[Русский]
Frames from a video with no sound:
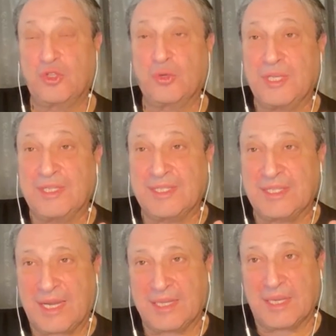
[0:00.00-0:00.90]
что
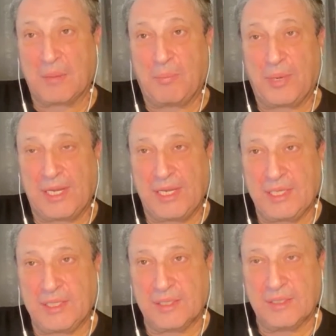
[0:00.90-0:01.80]
из танка
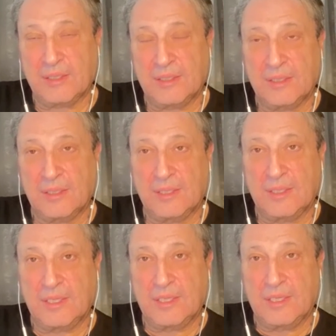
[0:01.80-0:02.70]
палить
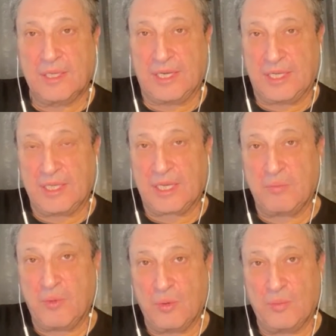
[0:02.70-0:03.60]
или
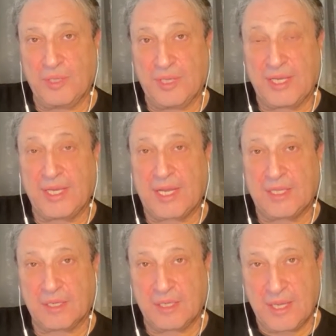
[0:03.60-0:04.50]
кидать бомбы на
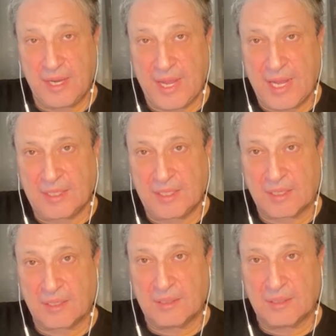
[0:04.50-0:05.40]
ядерный
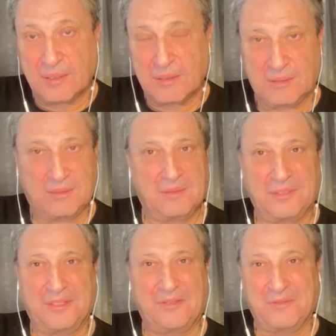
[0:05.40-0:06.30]
реактор,
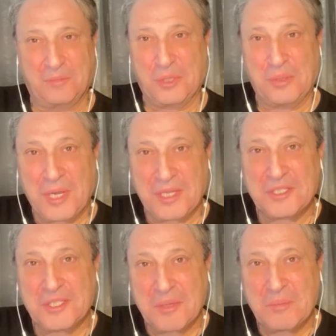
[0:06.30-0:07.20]

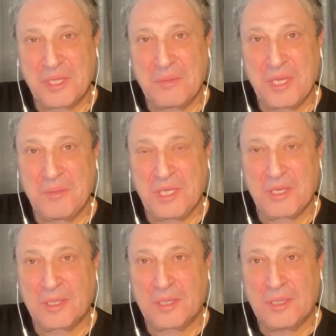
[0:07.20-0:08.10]
понимаете, с кем мы имеем
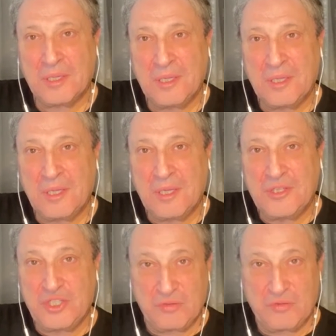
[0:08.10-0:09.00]
дело?
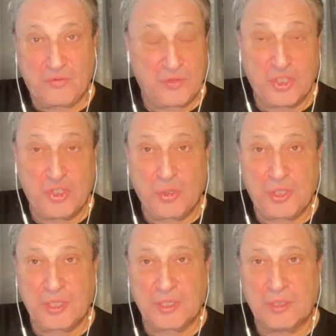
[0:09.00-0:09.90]
Чего вы
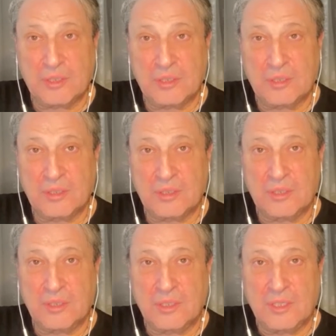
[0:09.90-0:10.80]
ждете?
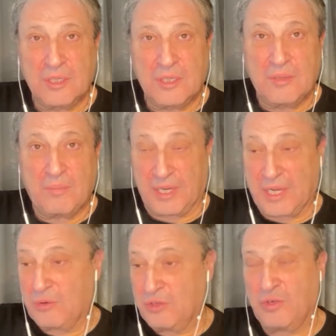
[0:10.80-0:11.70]

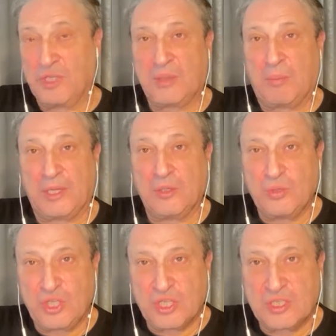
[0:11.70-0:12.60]
Пока у него это
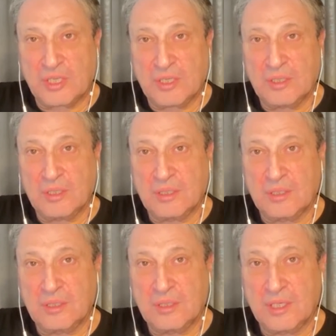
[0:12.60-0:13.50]
получится,
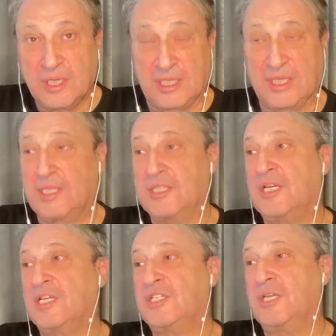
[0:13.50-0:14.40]
и тогда
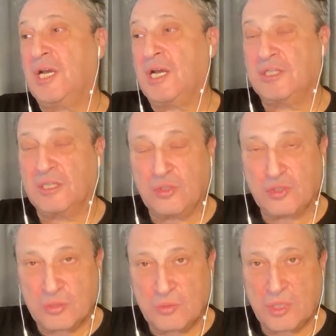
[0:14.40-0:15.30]
скажете, ах, ты
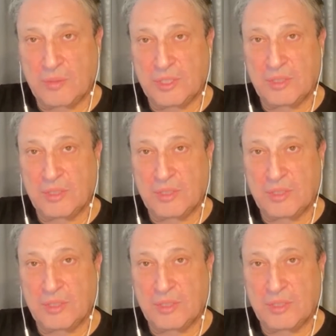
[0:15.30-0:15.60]
кто же мог